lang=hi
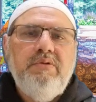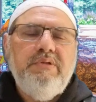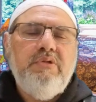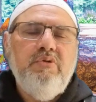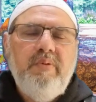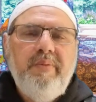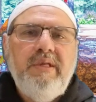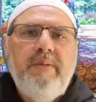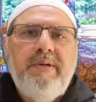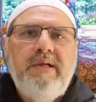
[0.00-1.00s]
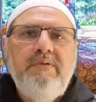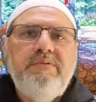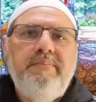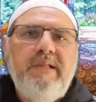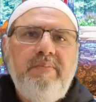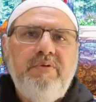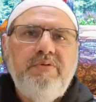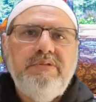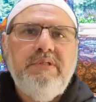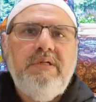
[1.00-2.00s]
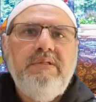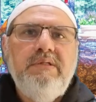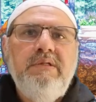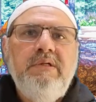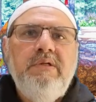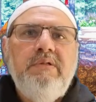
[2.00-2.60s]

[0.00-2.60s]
दो में मैं यहाँ पर आया उससे पहले मैं कोशिश कर रहा था